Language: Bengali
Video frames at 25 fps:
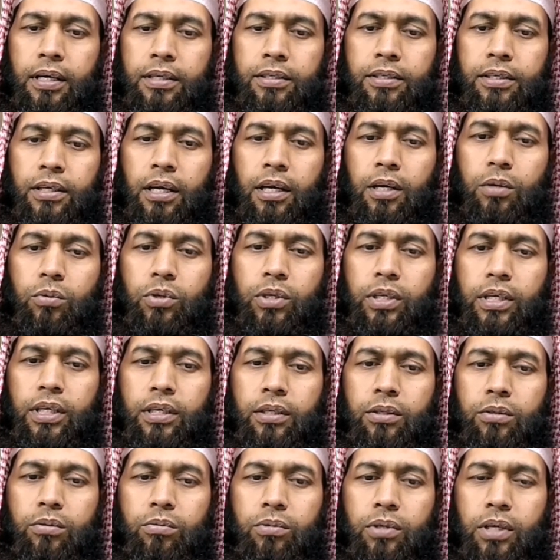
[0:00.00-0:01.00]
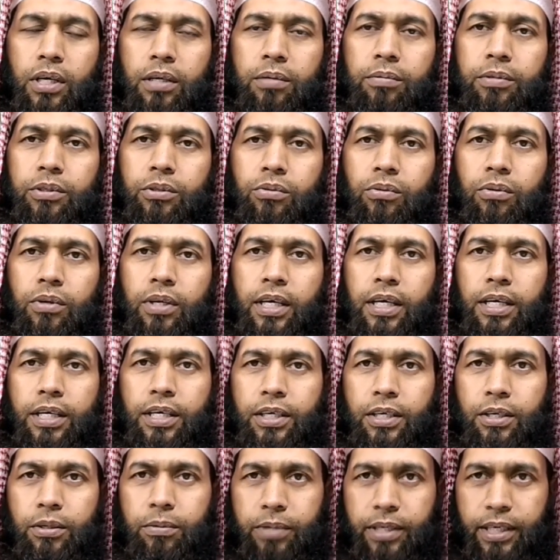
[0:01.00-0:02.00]
আসসালামু আলাইকুম
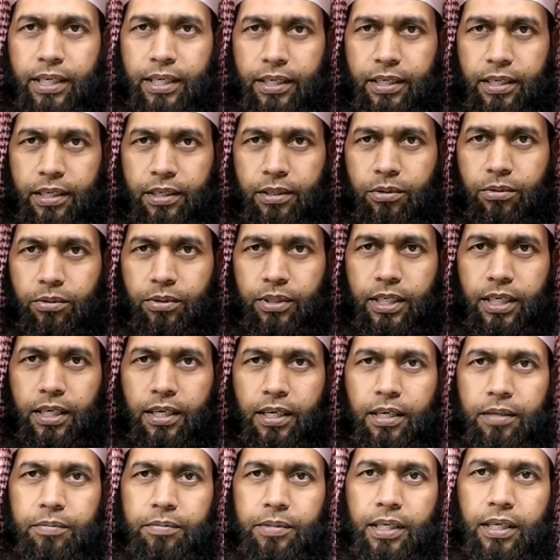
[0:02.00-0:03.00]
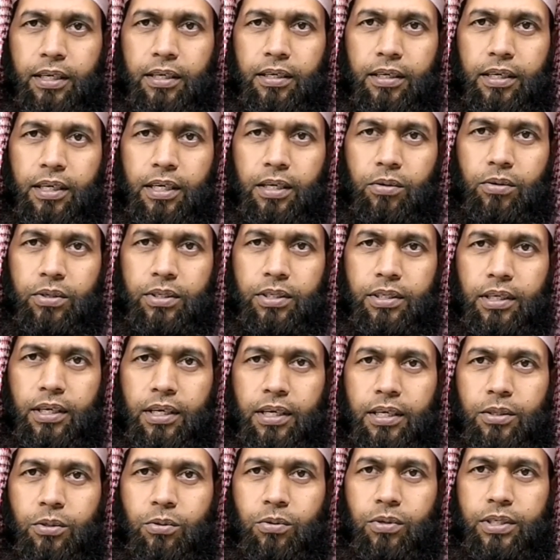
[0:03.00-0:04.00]
রহমতুল্লাহি ওবরাকাত আলহামদুলিল্লাহ
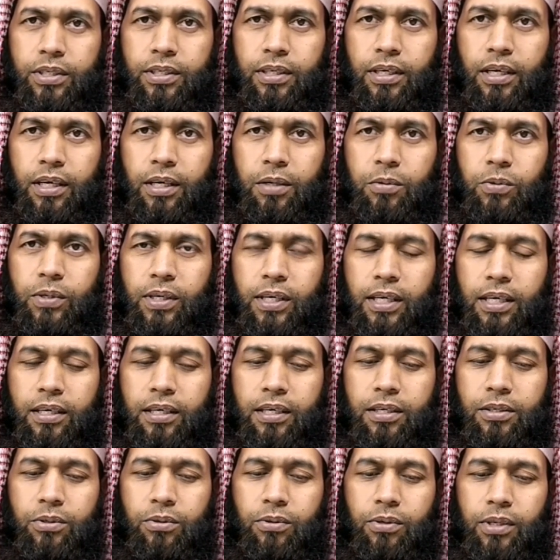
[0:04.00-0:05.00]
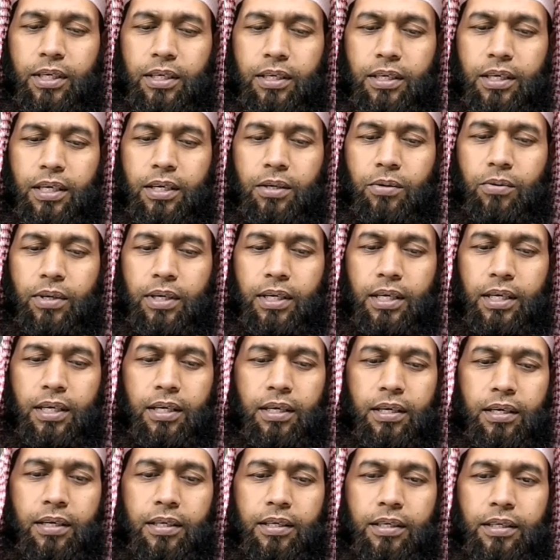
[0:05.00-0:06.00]
ওসালাত ওয়াসালাম আলা রাসুলিল্লাহ ওয়ালা
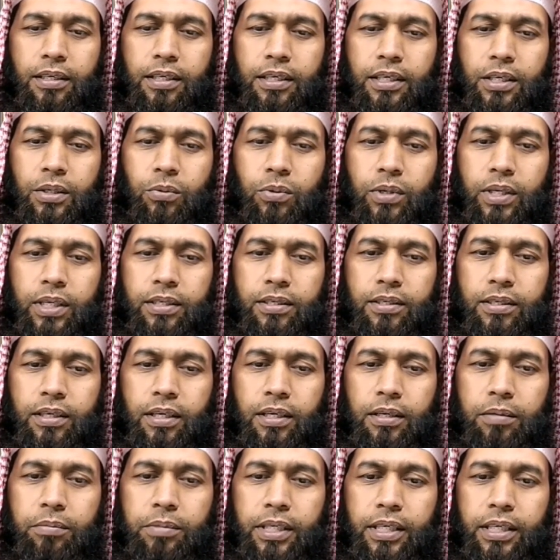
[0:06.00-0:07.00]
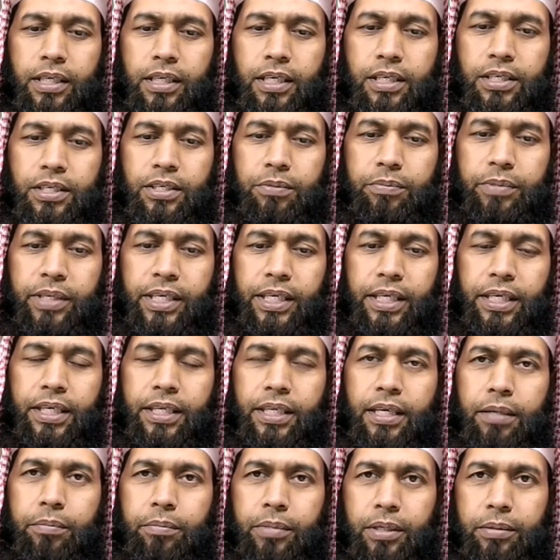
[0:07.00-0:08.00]
আলিহি ওয়াসহাবিহি
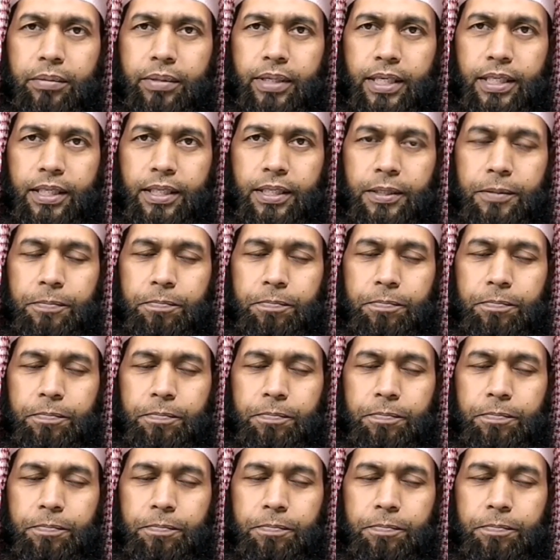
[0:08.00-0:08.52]
আজমাইন আমাবাদ